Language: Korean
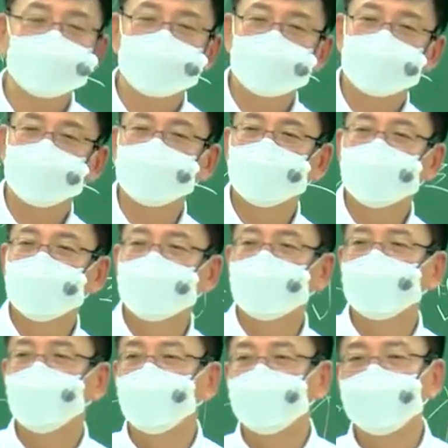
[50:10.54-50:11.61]
사람들이
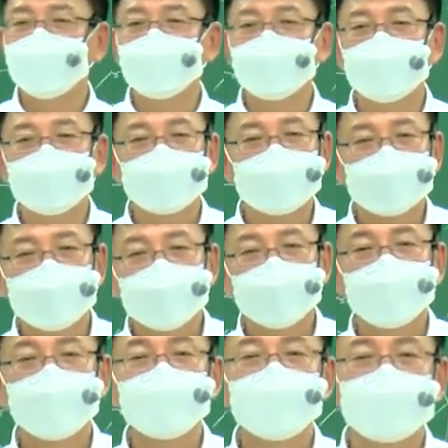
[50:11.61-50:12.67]
없는 게
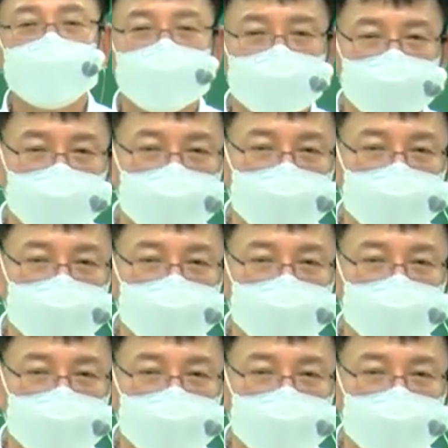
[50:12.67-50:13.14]
눈치래요.